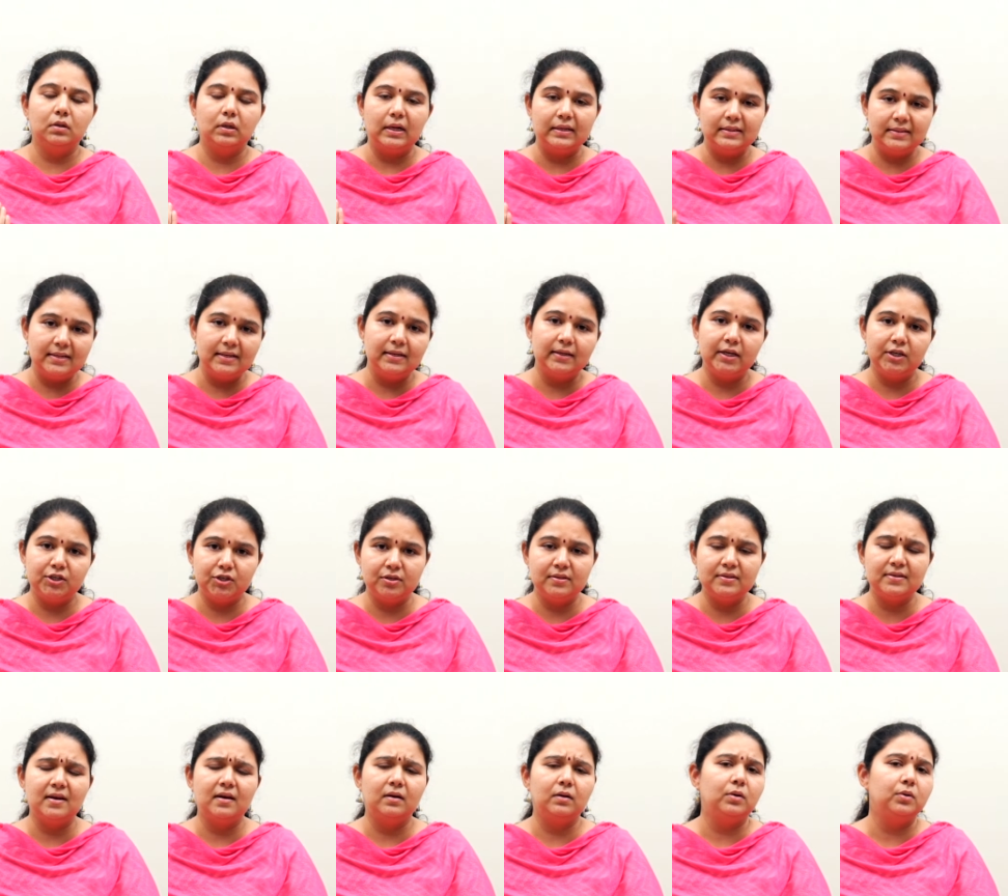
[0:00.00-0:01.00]

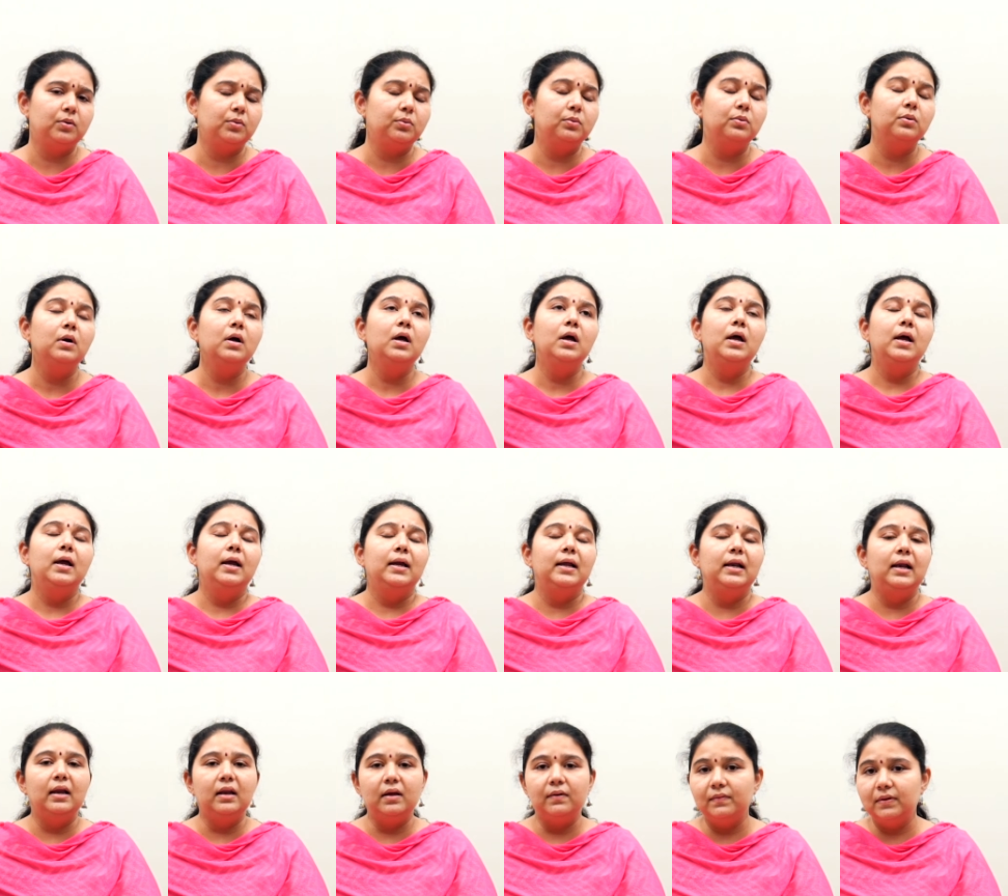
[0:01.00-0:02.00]
கன்சல்டேஷன்ஸாக இருக்கட்டும்
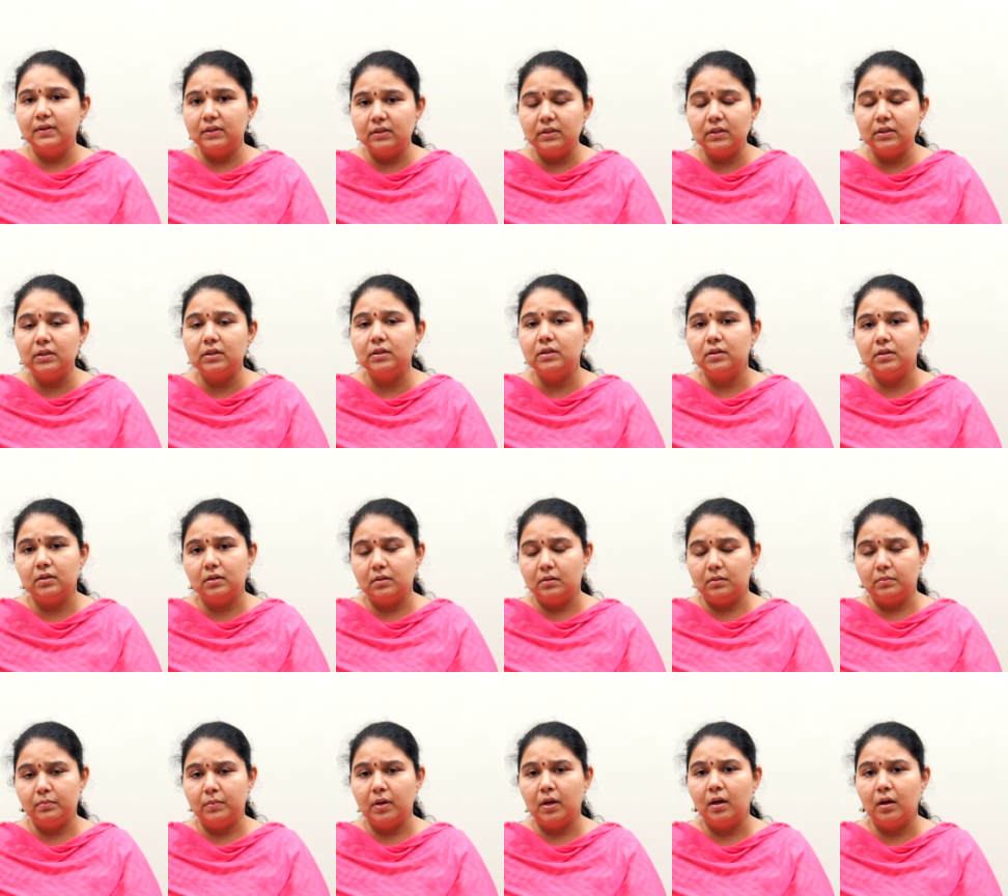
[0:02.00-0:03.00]
இல்லைனா வந்து
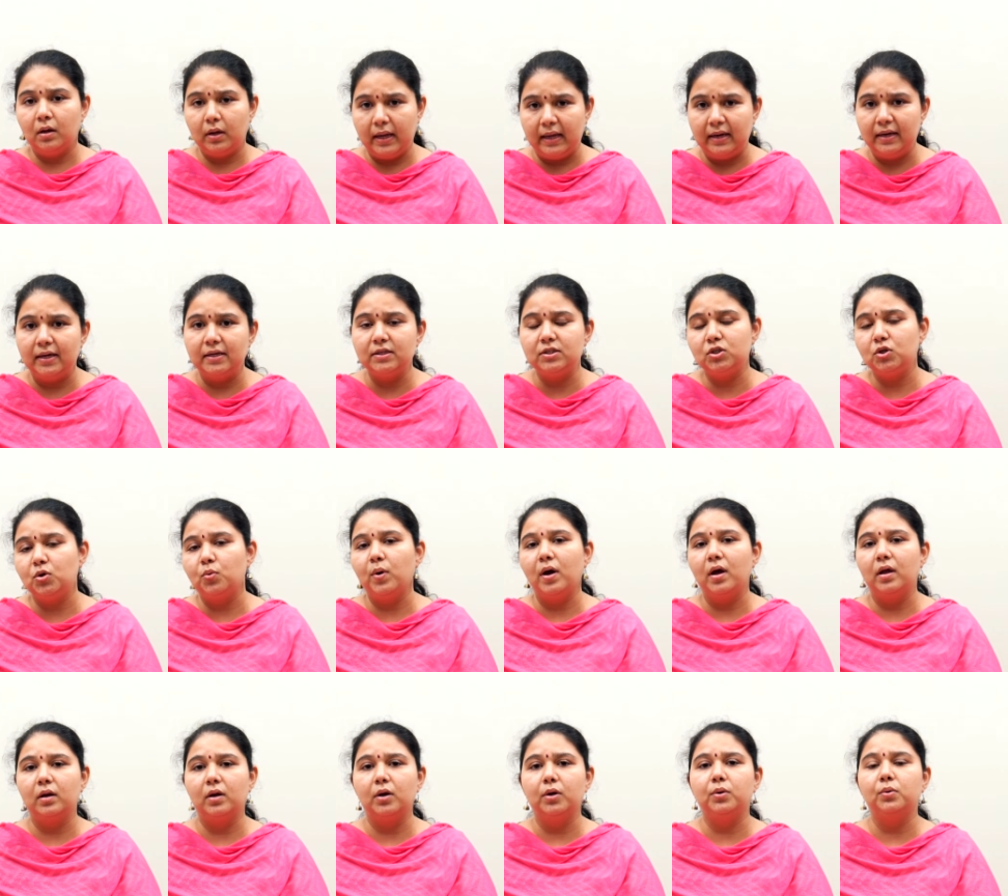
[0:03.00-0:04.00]

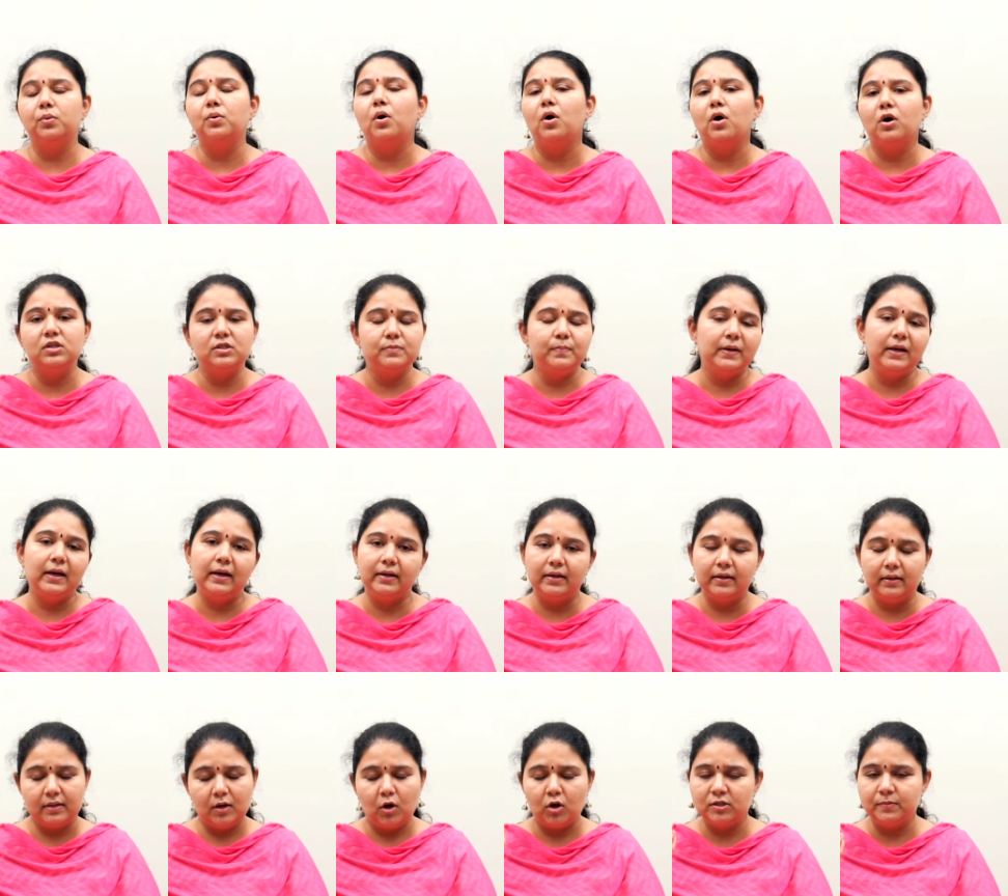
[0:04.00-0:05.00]
என்ஐசியூவாக இருக்கட்டும்
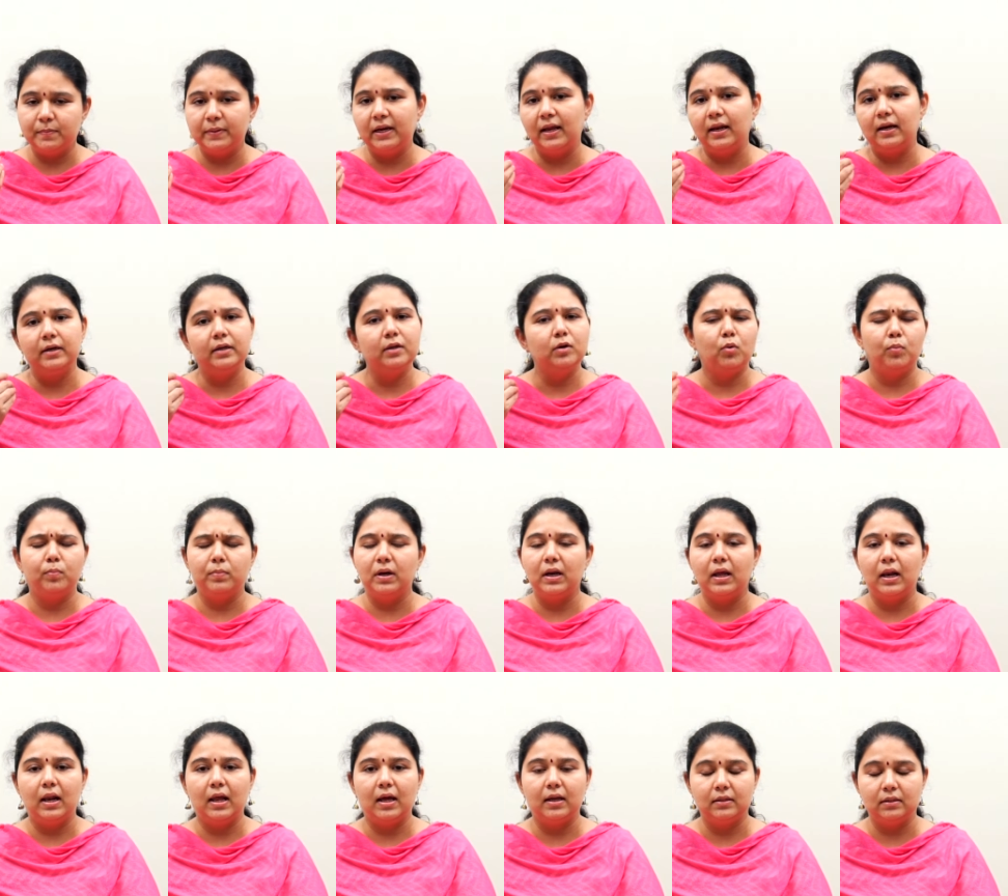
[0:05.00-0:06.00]
ஹாஸ்பிட்டாலிட்டி ஹாஸ்பிட்டாலிட்டி ரொம்ப
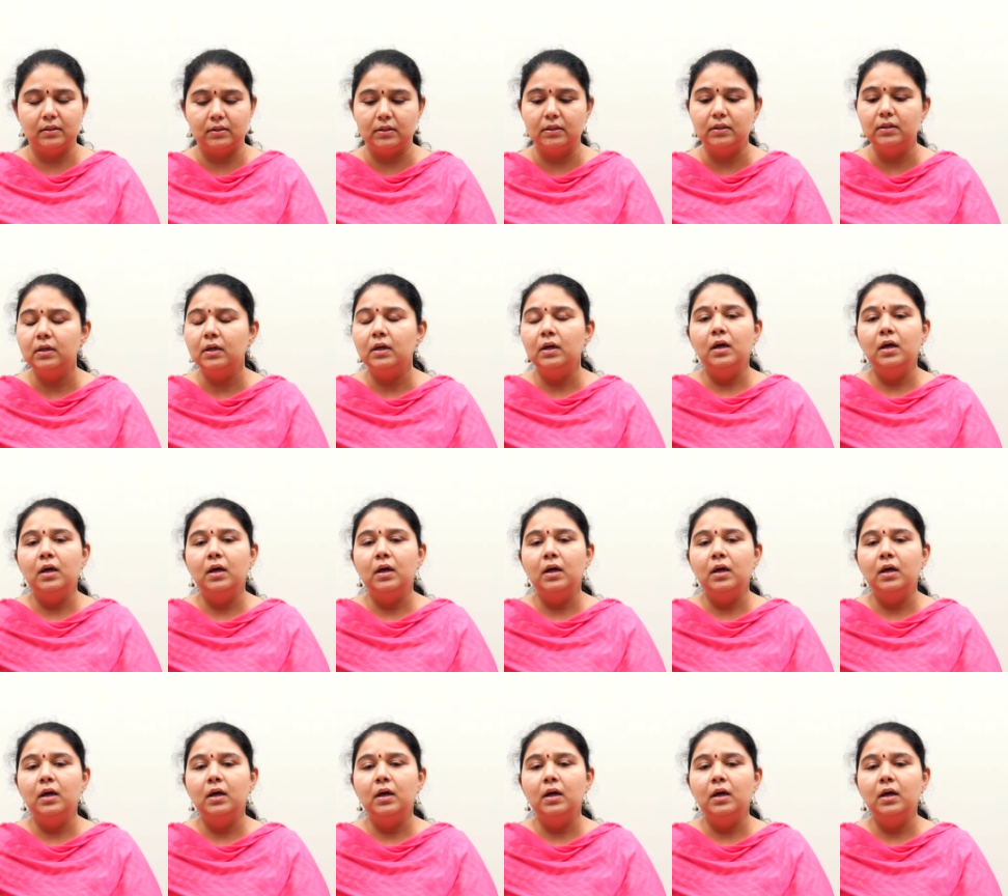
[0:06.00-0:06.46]
நல்லா இருந்தது